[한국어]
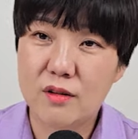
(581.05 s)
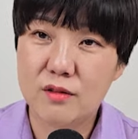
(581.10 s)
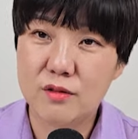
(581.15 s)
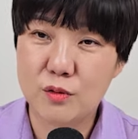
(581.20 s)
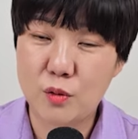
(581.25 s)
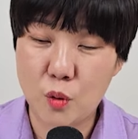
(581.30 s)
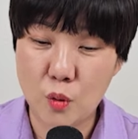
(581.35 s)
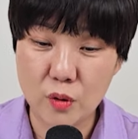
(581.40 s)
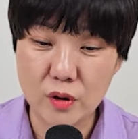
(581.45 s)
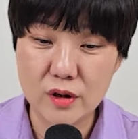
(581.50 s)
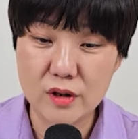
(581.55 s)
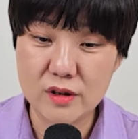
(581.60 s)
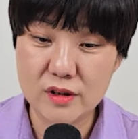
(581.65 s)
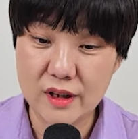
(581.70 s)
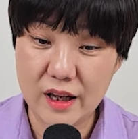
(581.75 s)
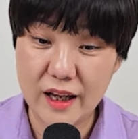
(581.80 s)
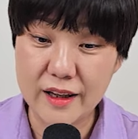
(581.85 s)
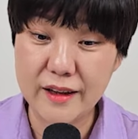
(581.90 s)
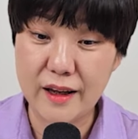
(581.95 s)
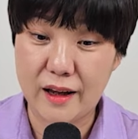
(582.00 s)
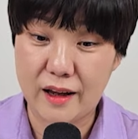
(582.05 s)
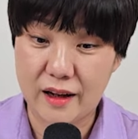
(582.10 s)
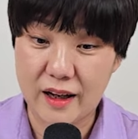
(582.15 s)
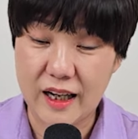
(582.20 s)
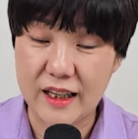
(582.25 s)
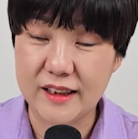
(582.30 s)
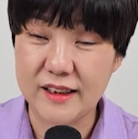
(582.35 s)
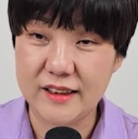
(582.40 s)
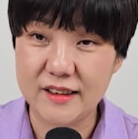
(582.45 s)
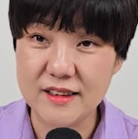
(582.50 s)
동일 세대,
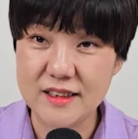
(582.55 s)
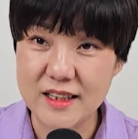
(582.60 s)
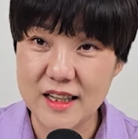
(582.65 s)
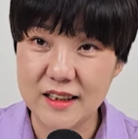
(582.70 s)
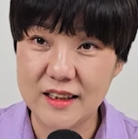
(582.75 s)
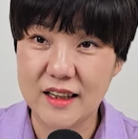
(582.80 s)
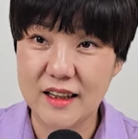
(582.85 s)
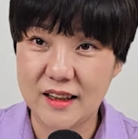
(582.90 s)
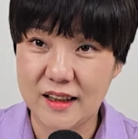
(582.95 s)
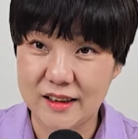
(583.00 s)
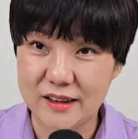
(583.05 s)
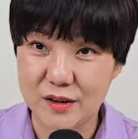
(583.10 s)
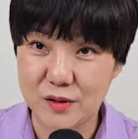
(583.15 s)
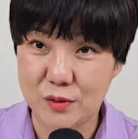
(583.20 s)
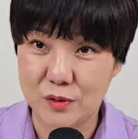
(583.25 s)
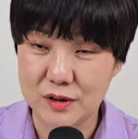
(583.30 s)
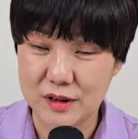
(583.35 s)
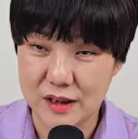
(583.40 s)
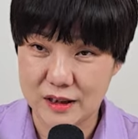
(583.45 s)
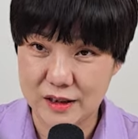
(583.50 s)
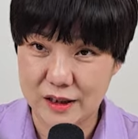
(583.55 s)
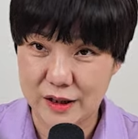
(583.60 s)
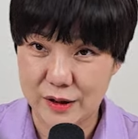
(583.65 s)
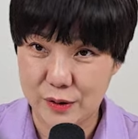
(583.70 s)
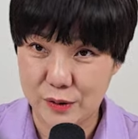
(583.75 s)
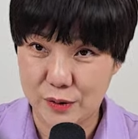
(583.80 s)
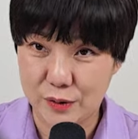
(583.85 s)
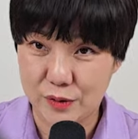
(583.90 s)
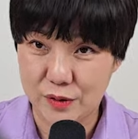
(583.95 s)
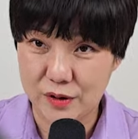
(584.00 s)
같은 세대라는
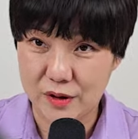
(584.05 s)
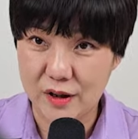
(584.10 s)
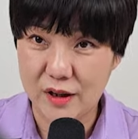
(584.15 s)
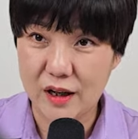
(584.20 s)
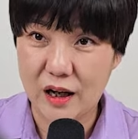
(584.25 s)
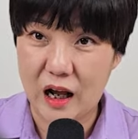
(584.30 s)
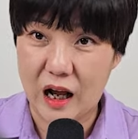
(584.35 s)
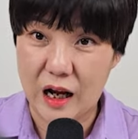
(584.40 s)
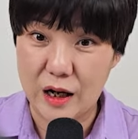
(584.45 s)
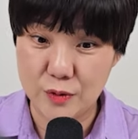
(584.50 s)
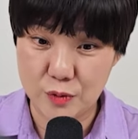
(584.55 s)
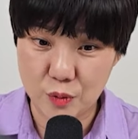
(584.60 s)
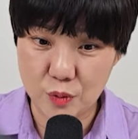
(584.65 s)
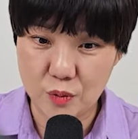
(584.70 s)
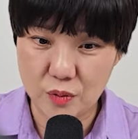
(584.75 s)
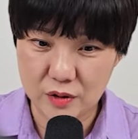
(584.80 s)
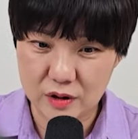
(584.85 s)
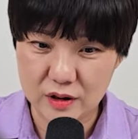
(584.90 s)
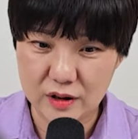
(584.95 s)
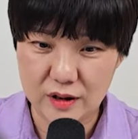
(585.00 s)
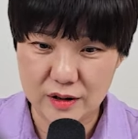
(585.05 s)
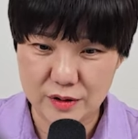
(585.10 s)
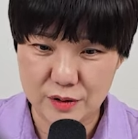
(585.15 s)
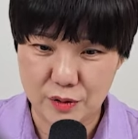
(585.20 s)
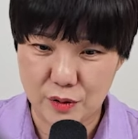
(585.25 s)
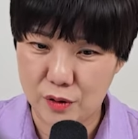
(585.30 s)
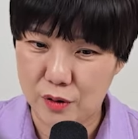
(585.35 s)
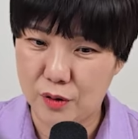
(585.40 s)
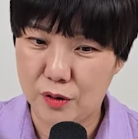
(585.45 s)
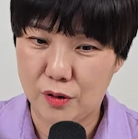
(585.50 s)
거잖아요.
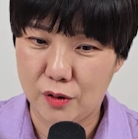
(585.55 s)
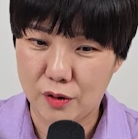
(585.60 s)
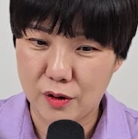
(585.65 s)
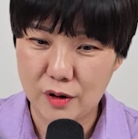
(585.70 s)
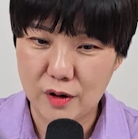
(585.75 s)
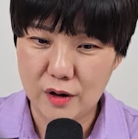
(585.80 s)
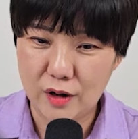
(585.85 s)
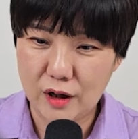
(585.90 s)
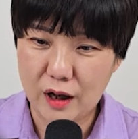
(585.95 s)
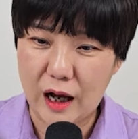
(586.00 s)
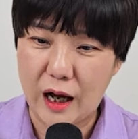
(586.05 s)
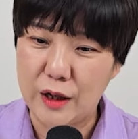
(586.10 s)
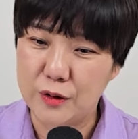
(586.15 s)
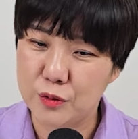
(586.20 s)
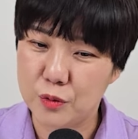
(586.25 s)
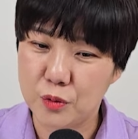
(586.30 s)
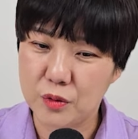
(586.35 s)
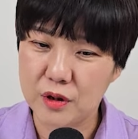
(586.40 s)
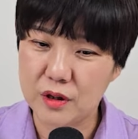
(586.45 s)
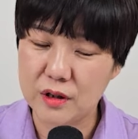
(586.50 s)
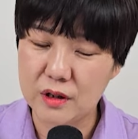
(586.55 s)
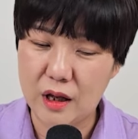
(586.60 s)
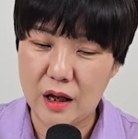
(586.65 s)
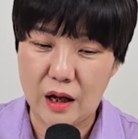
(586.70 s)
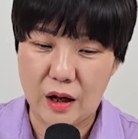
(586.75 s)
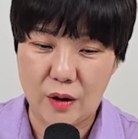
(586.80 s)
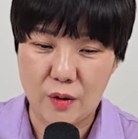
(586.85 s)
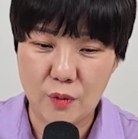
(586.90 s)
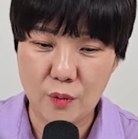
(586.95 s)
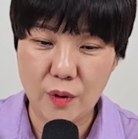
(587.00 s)
가족이겠죠.
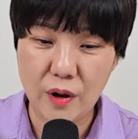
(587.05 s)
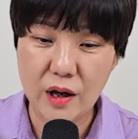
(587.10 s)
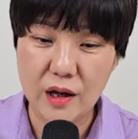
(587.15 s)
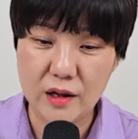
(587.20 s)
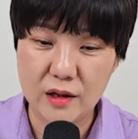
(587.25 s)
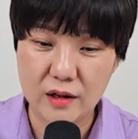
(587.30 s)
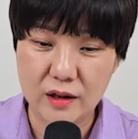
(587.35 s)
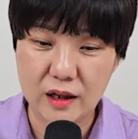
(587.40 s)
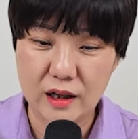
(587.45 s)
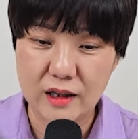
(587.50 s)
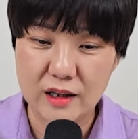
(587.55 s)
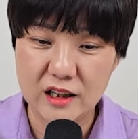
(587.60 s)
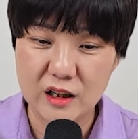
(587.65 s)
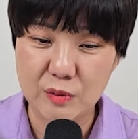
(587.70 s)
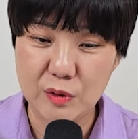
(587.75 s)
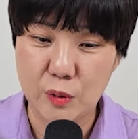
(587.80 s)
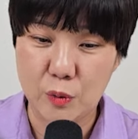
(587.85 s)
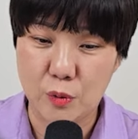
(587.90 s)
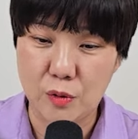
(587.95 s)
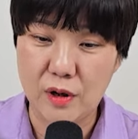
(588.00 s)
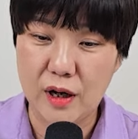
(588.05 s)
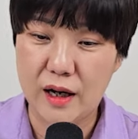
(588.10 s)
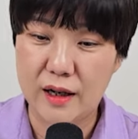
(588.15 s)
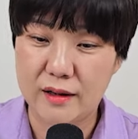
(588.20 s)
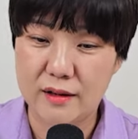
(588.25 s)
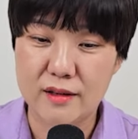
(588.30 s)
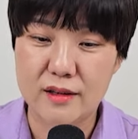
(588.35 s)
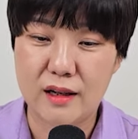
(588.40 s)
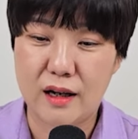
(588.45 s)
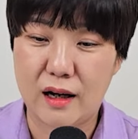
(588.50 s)
가족인데 왜 이렇게 이름이
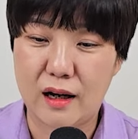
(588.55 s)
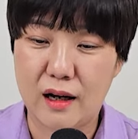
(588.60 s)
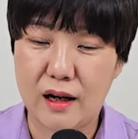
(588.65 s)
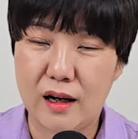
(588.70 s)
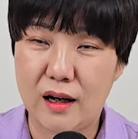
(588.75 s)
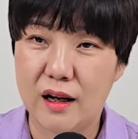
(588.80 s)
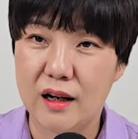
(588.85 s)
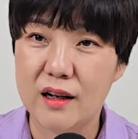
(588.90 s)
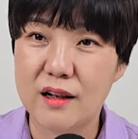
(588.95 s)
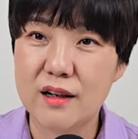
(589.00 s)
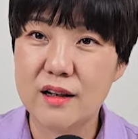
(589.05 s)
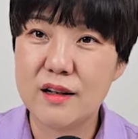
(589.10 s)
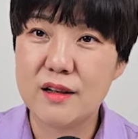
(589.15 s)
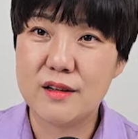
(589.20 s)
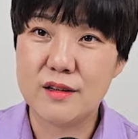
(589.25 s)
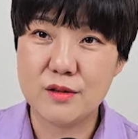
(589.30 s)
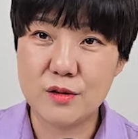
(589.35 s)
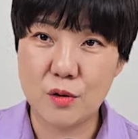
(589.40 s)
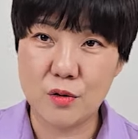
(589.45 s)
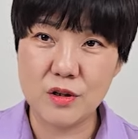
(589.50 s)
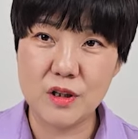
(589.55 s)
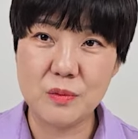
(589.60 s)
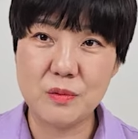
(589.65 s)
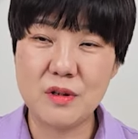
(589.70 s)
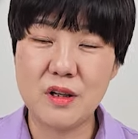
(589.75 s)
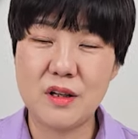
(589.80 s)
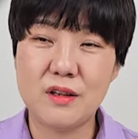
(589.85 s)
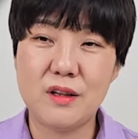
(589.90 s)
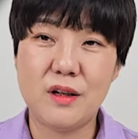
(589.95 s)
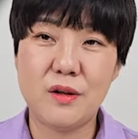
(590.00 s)
올라있냐.
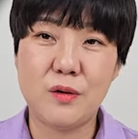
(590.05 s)
전입세대